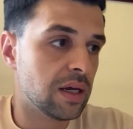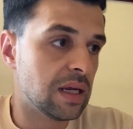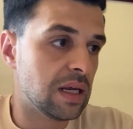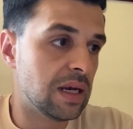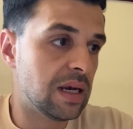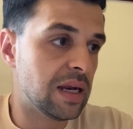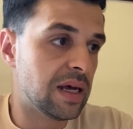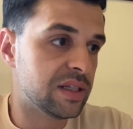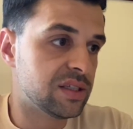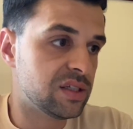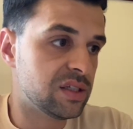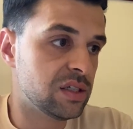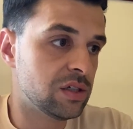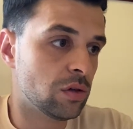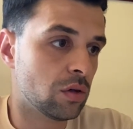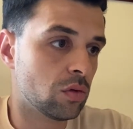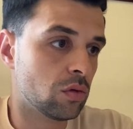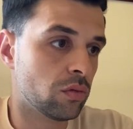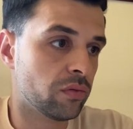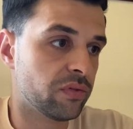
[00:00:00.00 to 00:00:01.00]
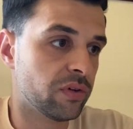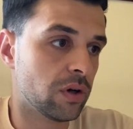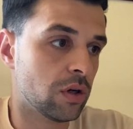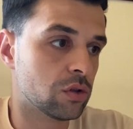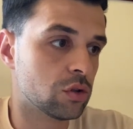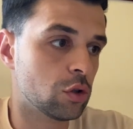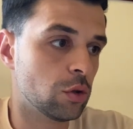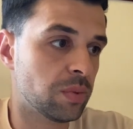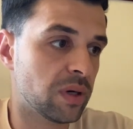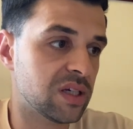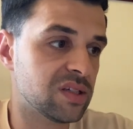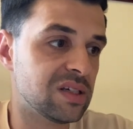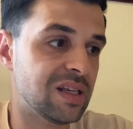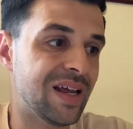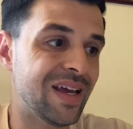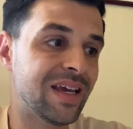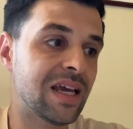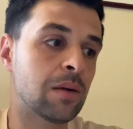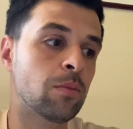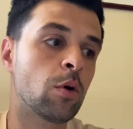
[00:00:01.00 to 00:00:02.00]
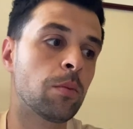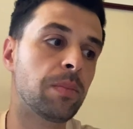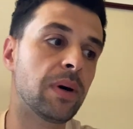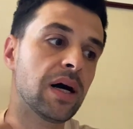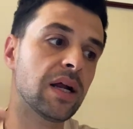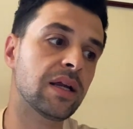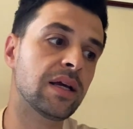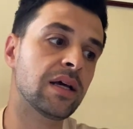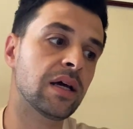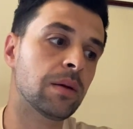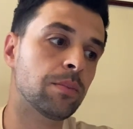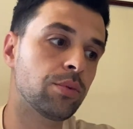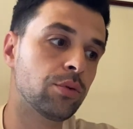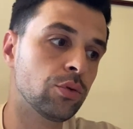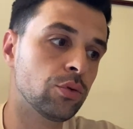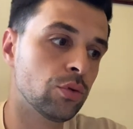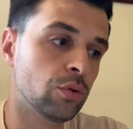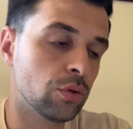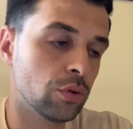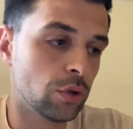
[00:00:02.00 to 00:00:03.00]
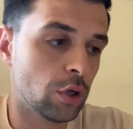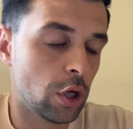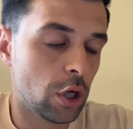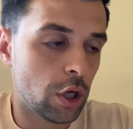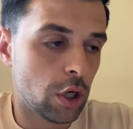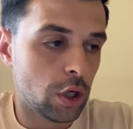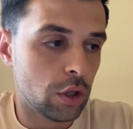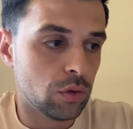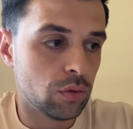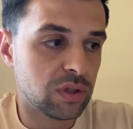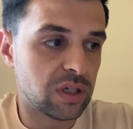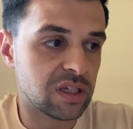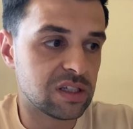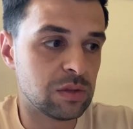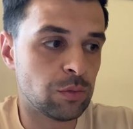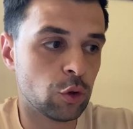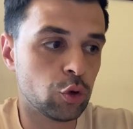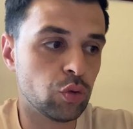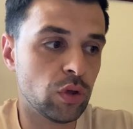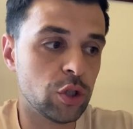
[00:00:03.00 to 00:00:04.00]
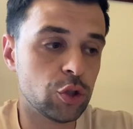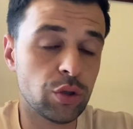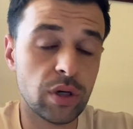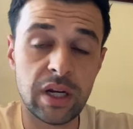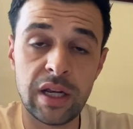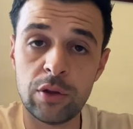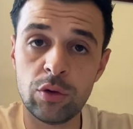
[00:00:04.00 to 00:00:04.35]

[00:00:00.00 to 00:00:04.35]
Il l'a dit en conférence de presse. Il a également parlé un peu de, quasiment tous les joueurs.